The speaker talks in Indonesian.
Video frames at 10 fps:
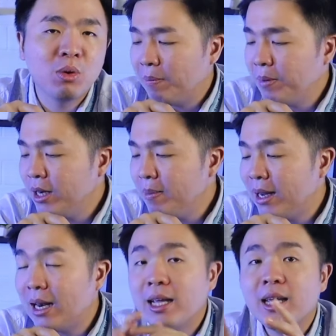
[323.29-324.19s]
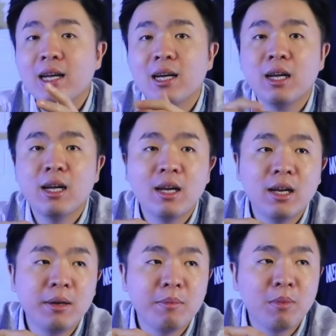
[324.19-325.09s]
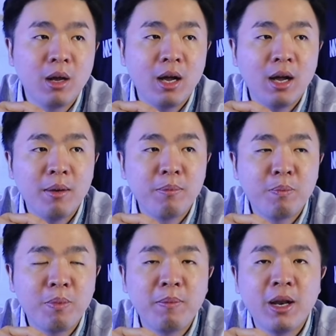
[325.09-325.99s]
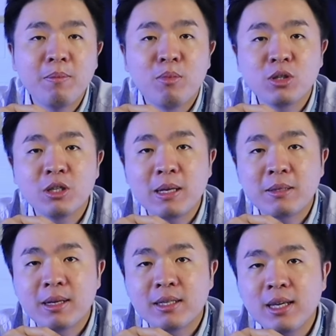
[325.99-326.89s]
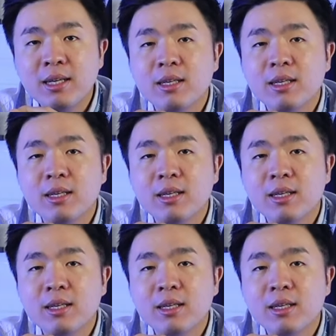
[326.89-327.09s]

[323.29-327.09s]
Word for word: Tapi ini balik lagi ke uh, pembelian Brosis masing-masing.